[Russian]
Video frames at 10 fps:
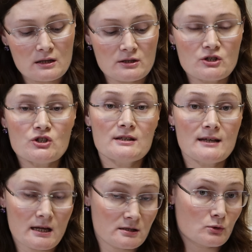Значит,
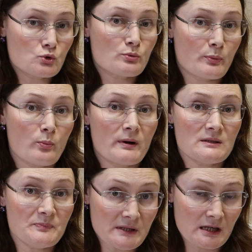яйца лучше
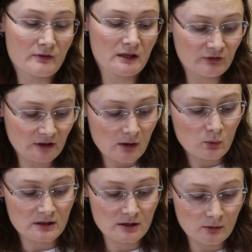покупать первой и
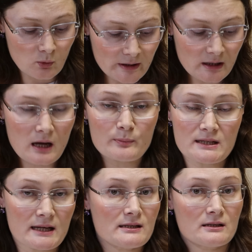второй категории.
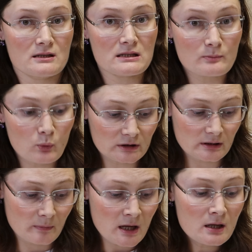Обязательно
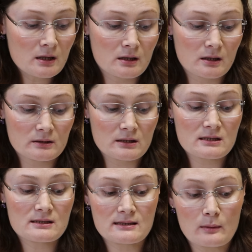смотрим а,
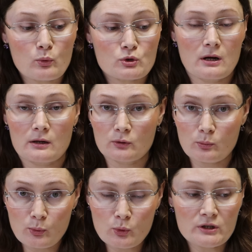на саму
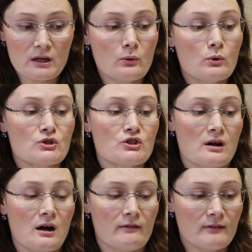скорлупу, никакой
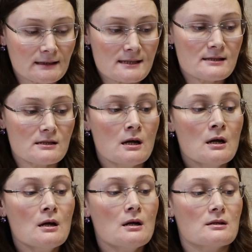шероховатости.
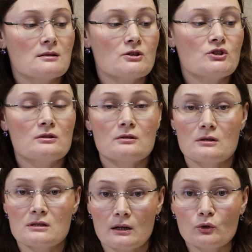Значит,
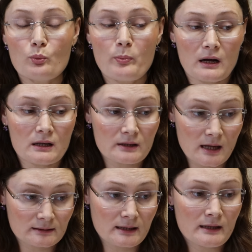скорлупа
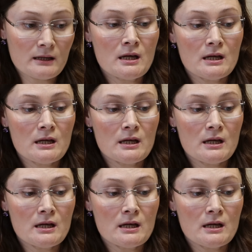гладкая.